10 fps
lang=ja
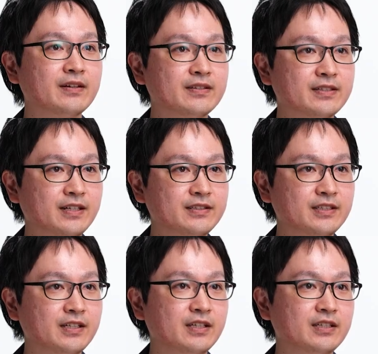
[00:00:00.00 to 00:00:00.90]
しか
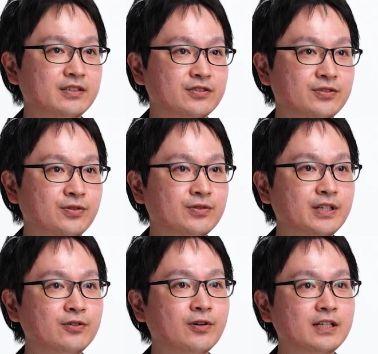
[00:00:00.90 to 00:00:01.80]
し手動
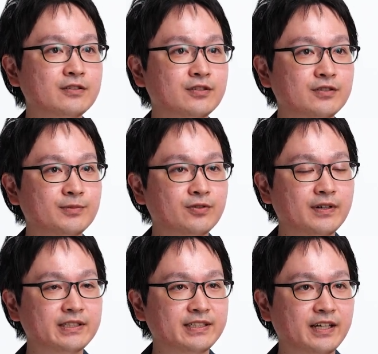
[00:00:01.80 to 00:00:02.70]
で動かすズームと
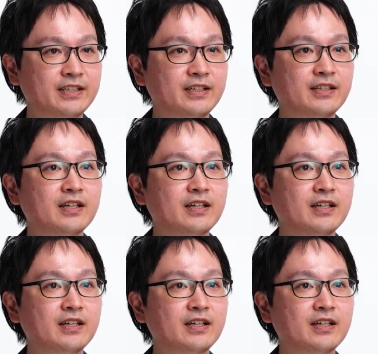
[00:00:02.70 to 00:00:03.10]
は違い